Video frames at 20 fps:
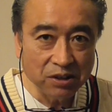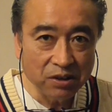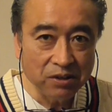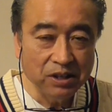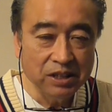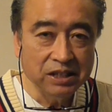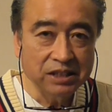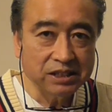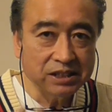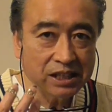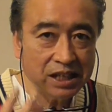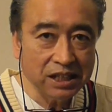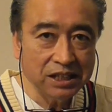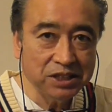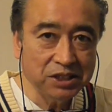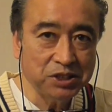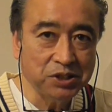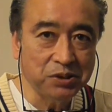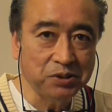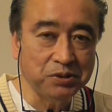の
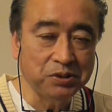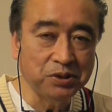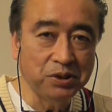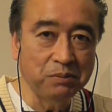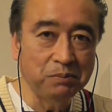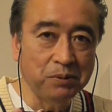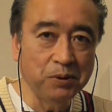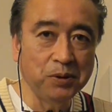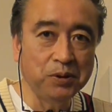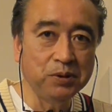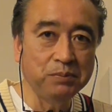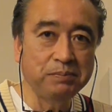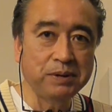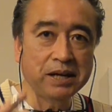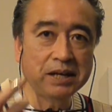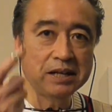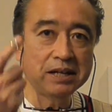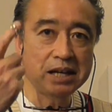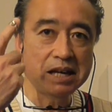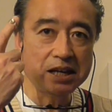3色の
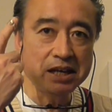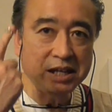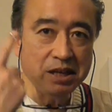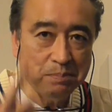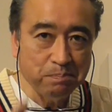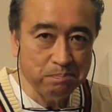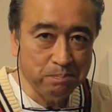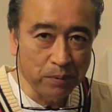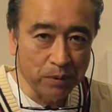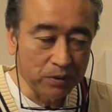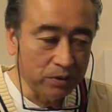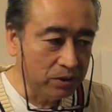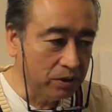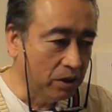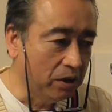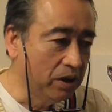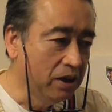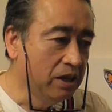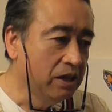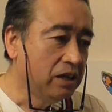ボールペンが1本
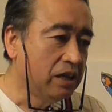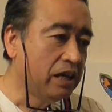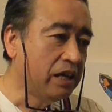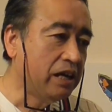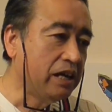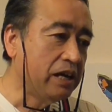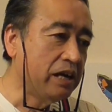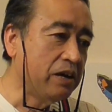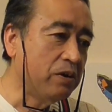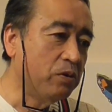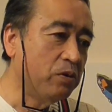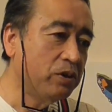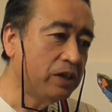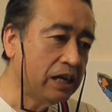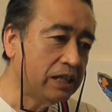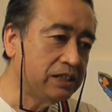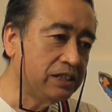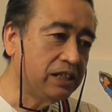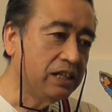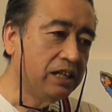と、えー、
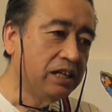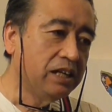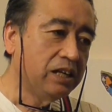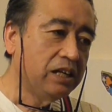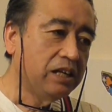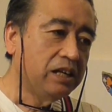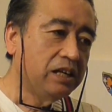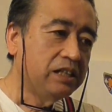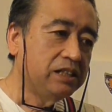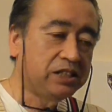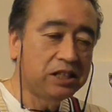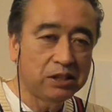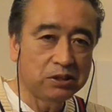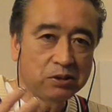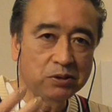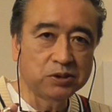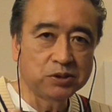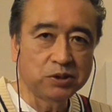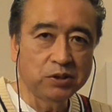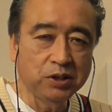同じ
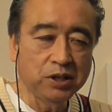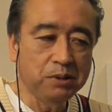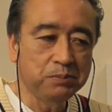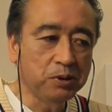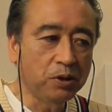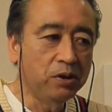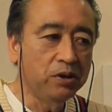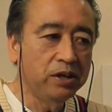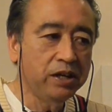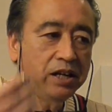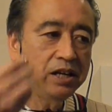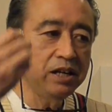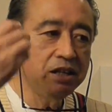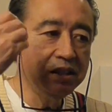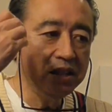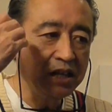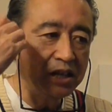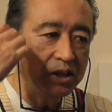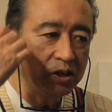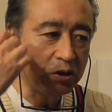ジェットストリームの
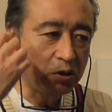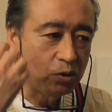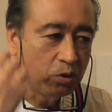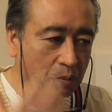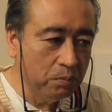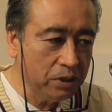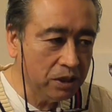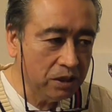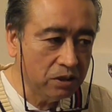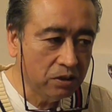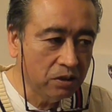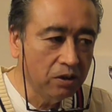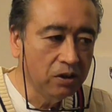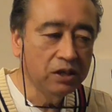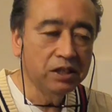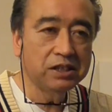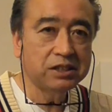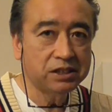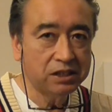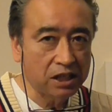0.5ミリ
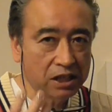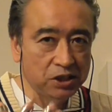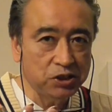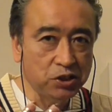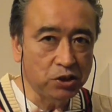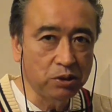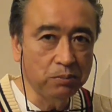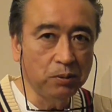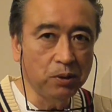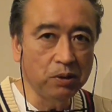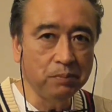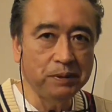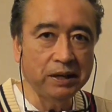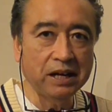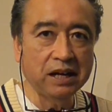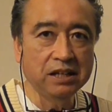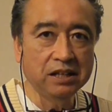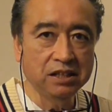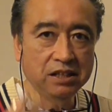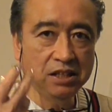の3色
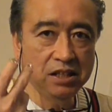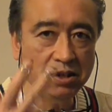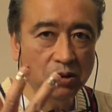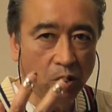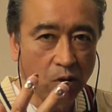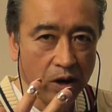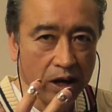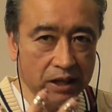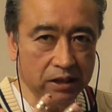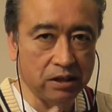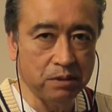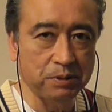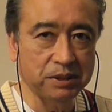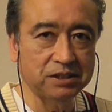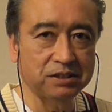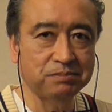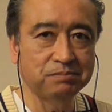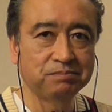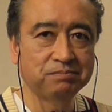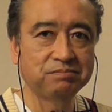ボールペンが2本入ってま
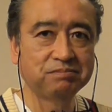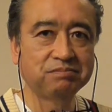す